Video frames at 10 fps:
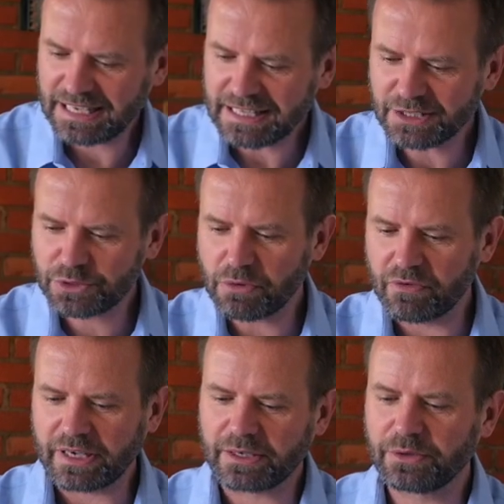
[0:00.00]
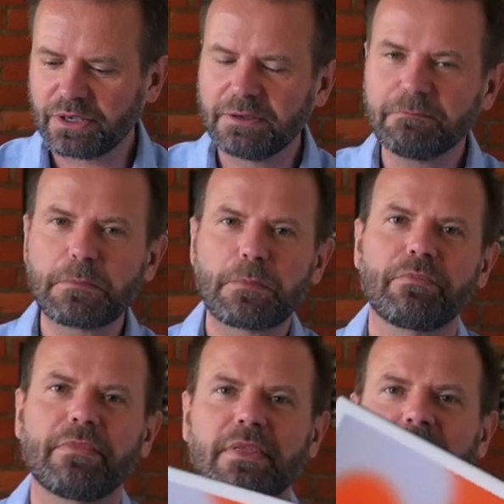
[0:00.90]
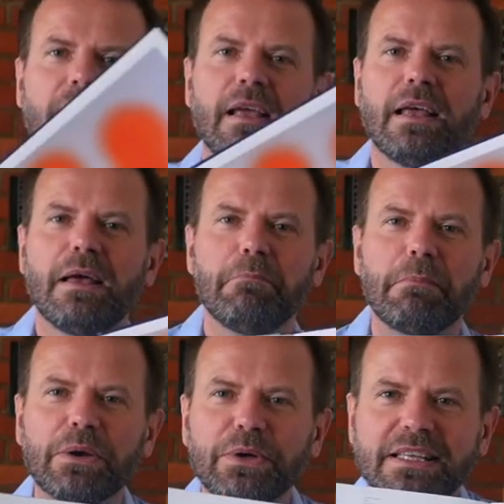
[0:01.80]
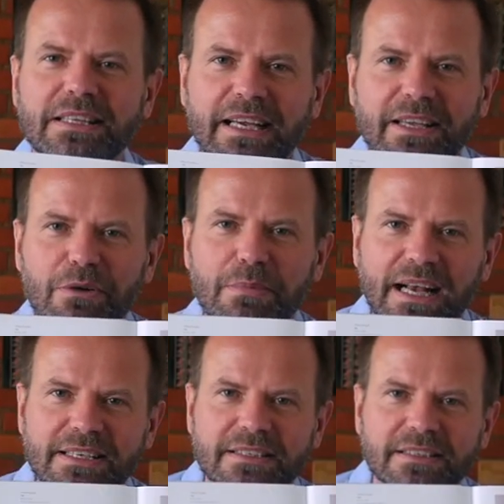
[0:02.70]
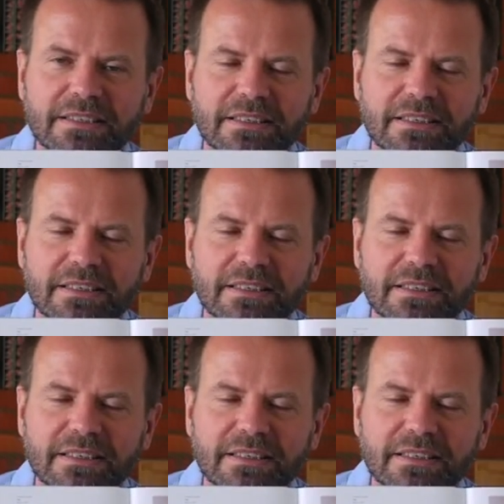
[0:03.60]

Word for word: Ten człowiek, który maluje takie obrazy,